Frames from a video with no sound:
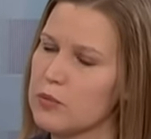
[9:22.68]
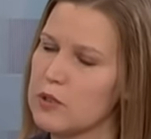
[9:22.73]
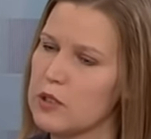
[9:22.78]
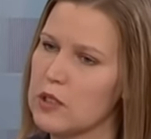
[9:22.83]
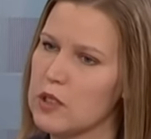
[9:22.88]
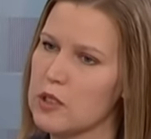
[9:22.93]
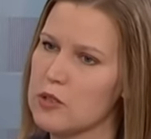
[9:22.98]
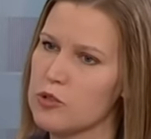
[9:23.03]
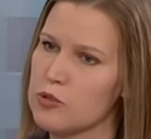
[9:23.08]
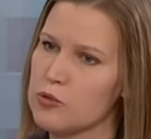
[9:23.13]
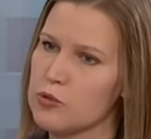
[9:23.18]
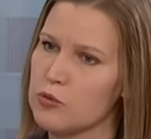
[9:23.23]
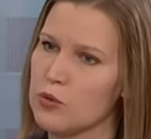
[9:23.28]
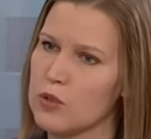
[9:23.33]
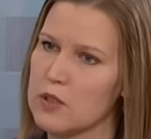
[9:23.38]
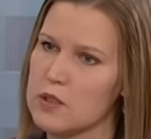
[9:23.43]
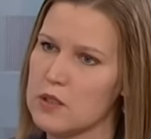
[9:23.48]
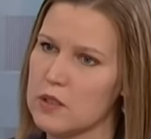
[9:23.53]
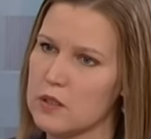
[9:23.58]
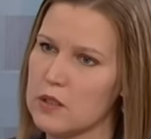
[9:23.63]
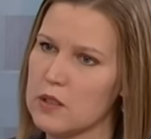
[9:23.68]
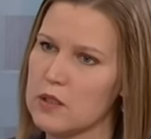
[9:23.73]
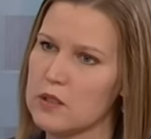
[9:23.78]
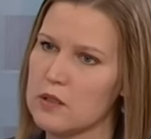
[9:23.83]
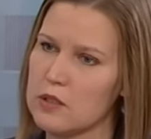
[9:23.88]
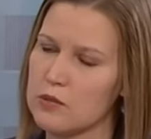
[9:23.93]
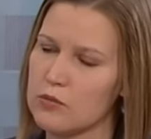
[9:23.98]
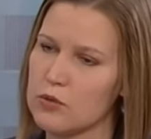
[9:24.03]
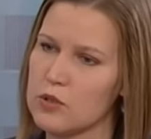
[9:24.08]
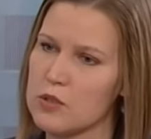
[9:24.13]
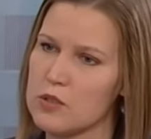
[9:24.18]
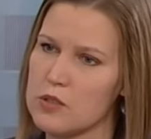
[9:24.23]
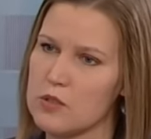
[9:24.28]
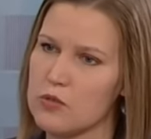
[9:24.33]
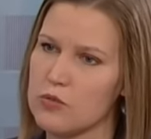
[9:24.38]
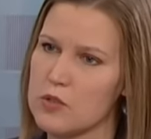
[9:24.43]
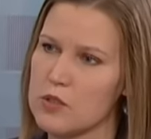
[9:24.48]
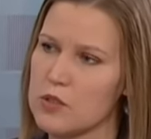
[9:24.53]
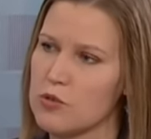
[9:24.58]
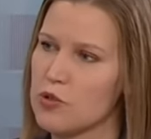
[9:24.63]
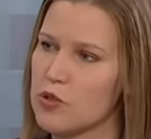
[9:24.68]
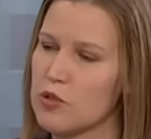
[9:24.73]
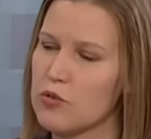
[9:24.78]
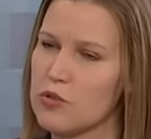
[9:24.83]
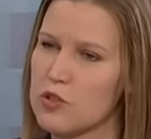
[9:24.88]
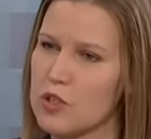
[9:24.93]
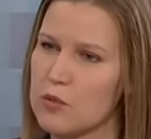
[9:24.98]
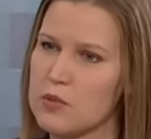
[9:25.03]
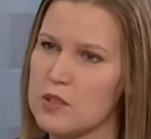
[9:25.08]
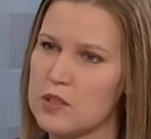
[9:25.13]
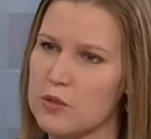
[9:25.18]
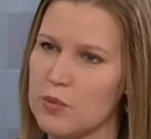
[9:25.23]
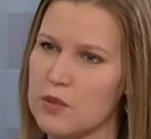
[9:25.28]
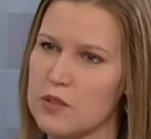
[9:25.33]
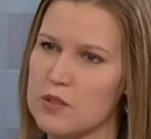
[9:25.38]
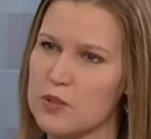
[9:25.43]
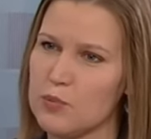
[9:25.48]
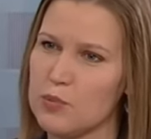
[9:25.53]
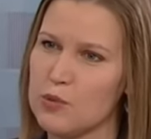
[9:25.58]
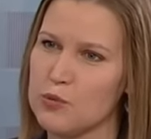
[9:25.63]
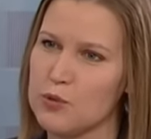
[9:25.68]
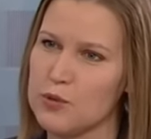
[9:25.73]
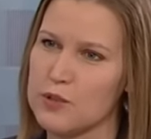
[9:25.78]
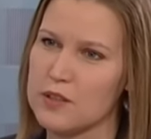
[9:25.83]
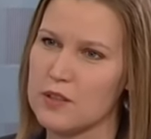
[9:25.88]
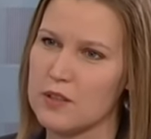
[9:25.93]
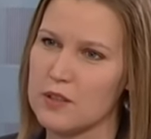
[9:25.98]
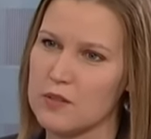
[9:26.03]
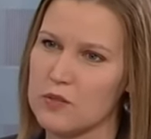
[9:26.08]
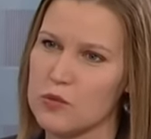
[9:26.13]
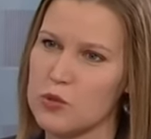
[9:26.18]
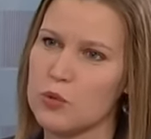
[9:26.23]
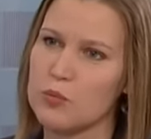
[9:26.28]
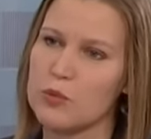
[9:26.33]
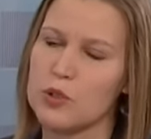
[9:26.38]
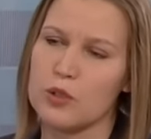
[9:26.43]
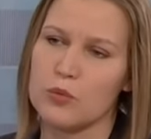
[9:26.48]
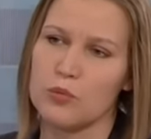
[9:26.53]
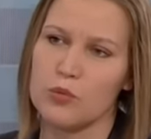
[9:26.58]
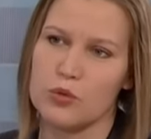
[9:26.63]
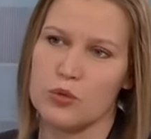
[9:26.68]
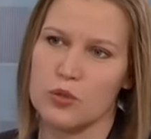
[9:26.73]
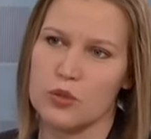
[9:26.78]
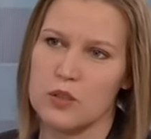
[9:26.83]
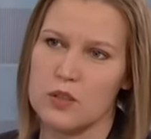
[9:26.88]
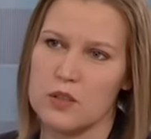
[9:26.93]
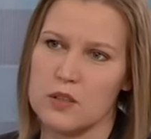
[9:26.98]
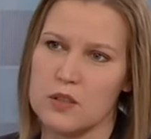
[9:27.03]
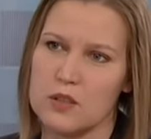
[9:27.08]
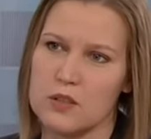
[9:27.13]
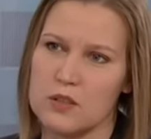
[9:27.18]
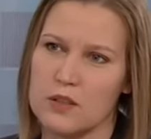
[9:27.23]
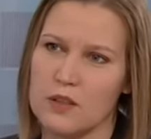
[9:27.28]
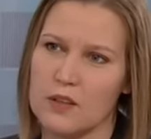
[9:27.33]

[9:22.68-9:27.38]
такая же ситуация? Некоторые, вот я знаю, назначают сами себе антибиотики. Чем это может грозить?